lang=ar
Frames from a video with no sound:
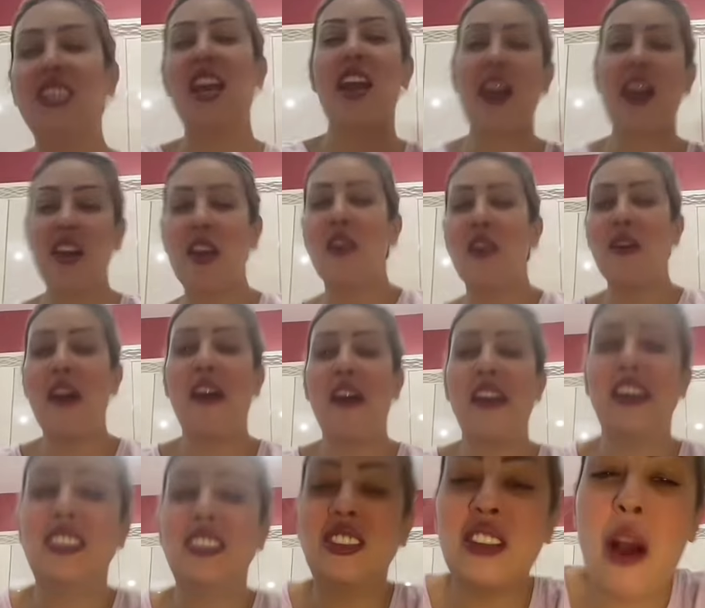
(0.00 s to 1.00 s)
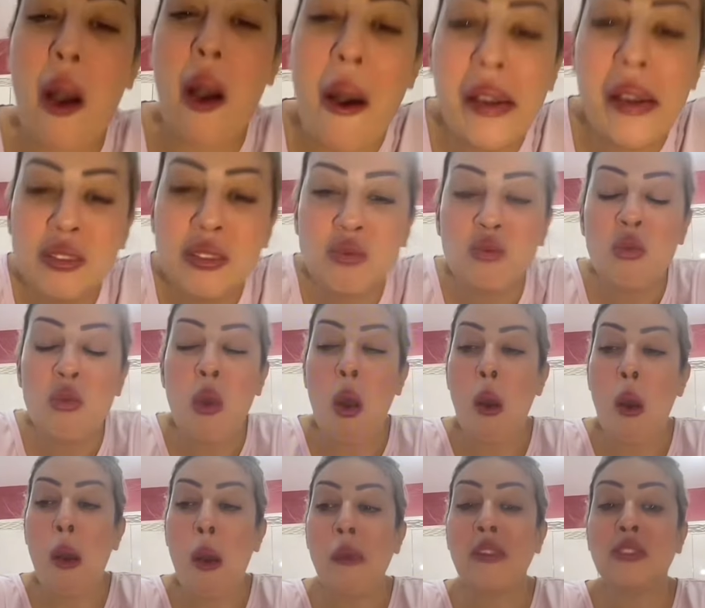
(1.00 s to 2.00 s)
ديال انا واعر
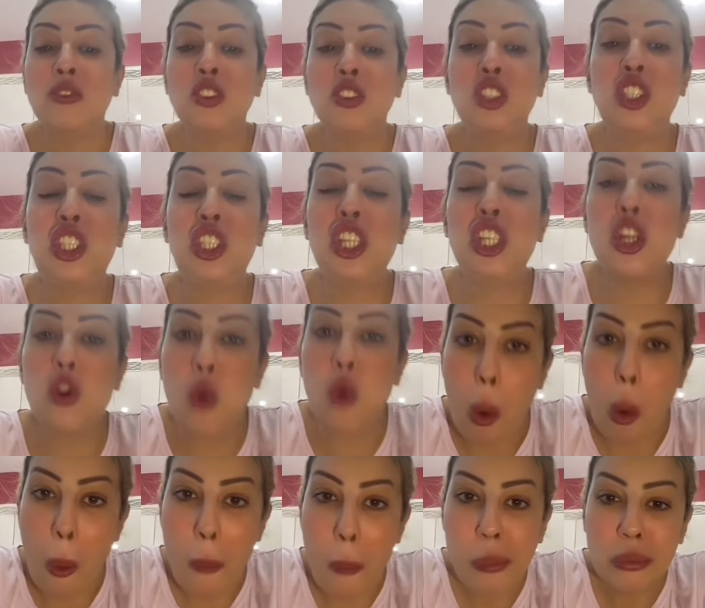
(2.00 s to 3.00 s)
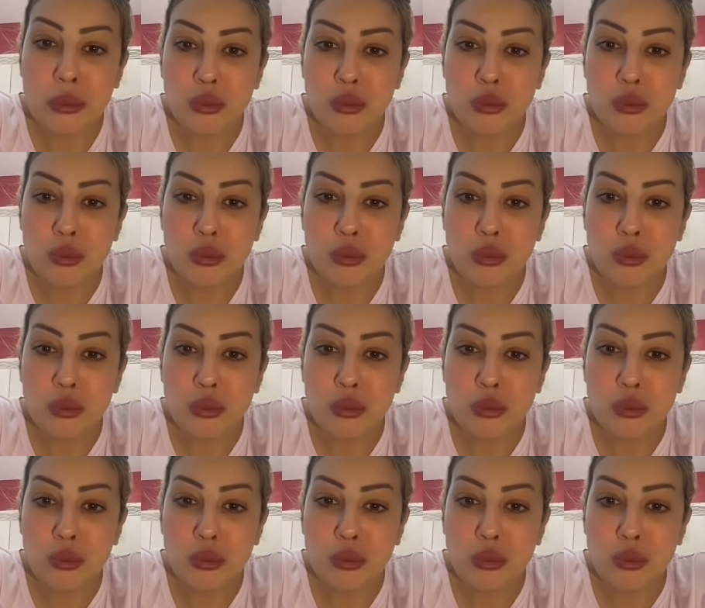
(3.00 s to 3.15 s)
جينغو